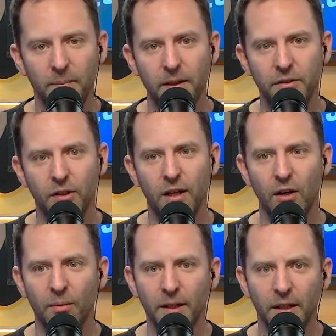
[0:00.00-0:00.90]
precio de la
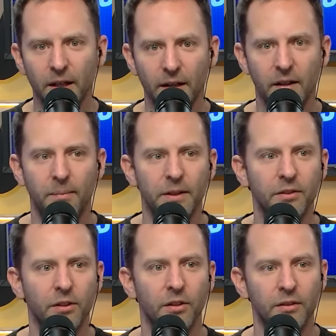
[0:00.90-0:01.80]
comida y el
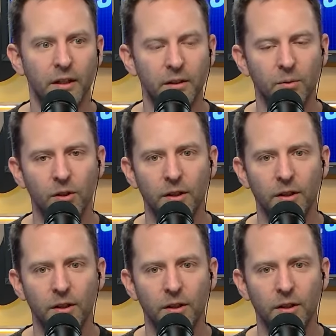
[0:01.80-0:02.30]
precio de los artículos